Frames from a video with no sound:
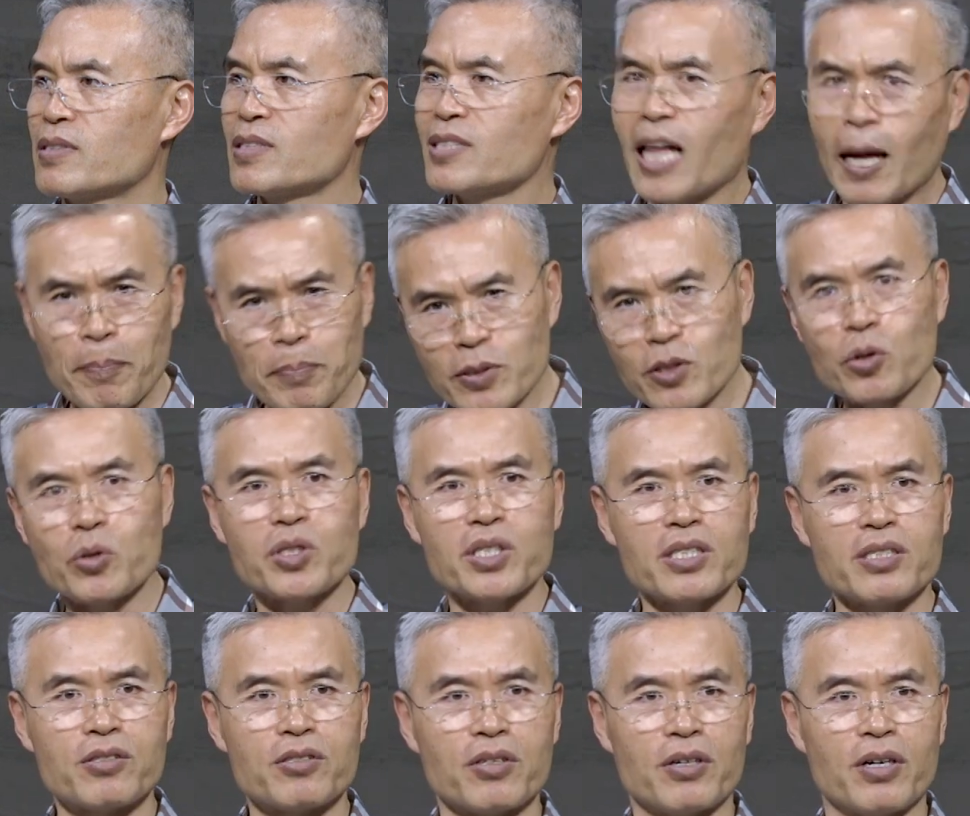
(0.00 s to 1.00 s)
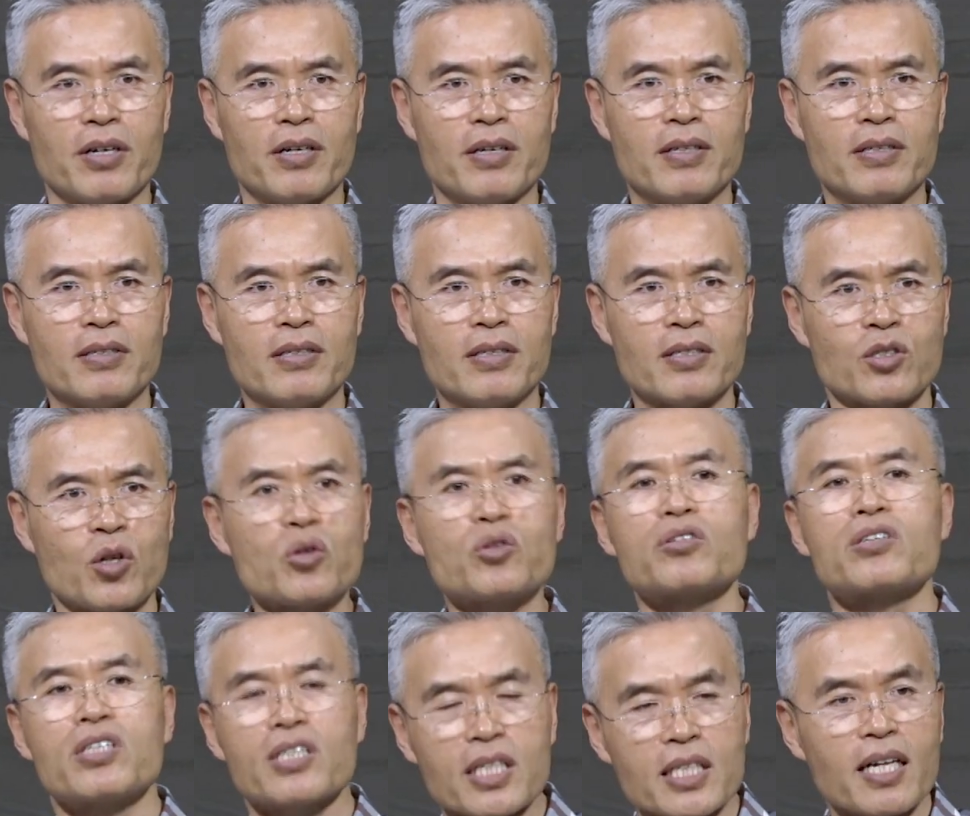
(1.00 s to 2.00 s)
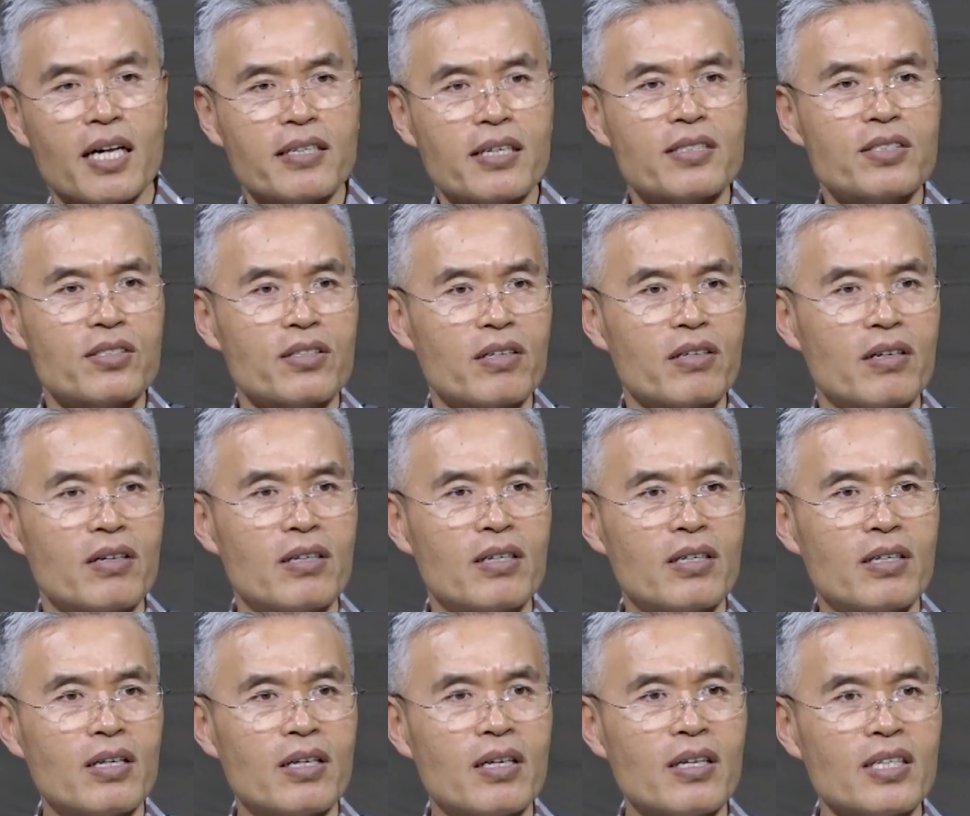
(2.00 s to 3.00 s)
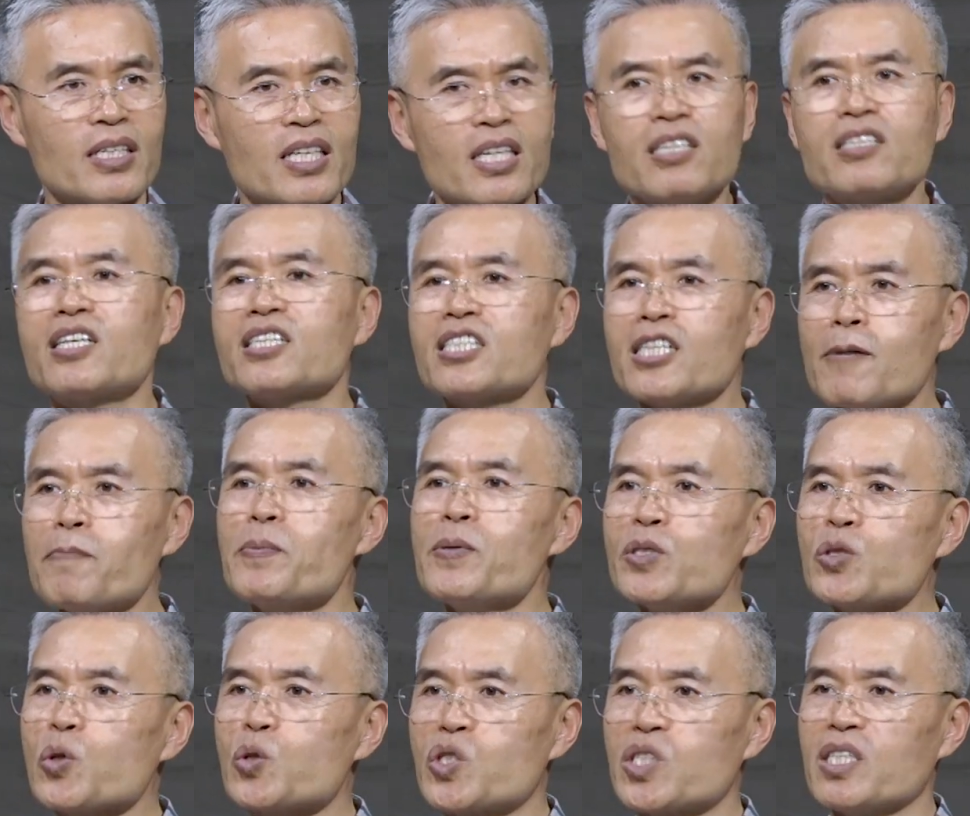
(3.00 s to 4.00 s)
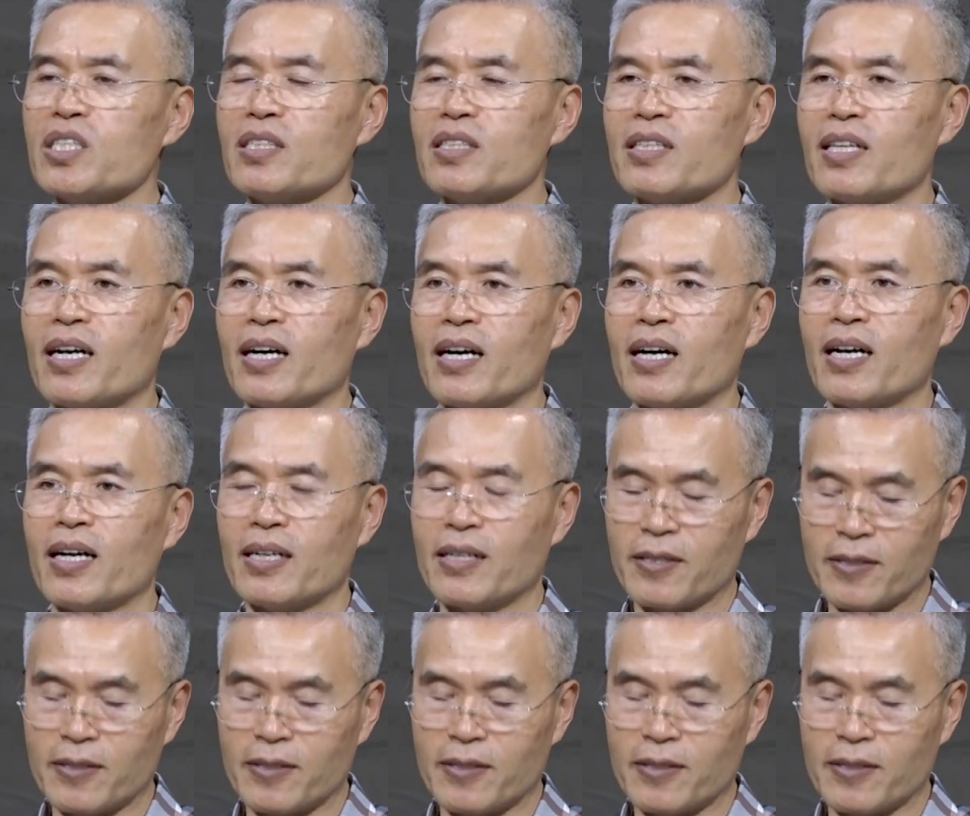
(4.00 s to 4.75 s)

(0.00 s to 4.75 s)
나쁜 소식이죠. 저도 그렇게 생각했어요. 이렇게 슬픈 소식이 있나?